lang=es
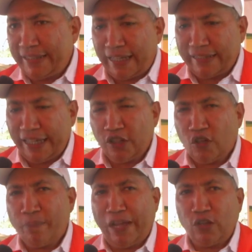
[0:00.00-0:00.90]

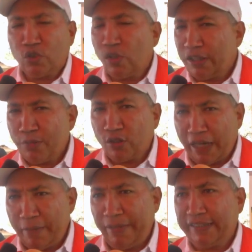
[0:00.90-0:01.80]
estratégico para los últimos
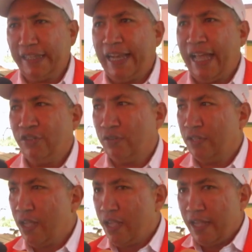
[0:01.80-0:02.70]
tres meses del año,
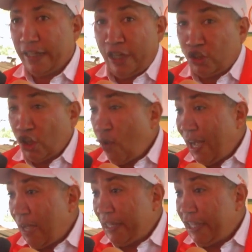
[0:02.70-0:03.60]
que no solo
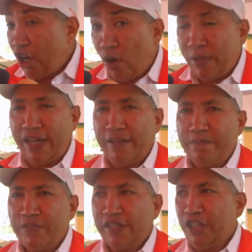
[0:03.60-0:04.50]
van a venir obras,
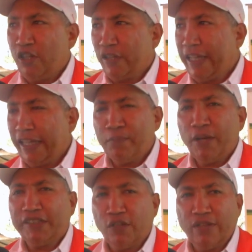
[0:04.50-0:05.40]
sino que
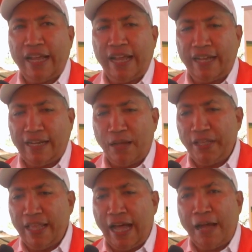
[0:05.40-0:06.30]
queremos hacer una
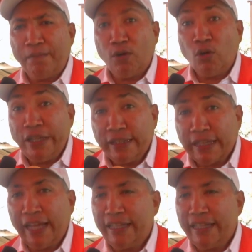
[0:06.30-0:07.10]
Navidad bonita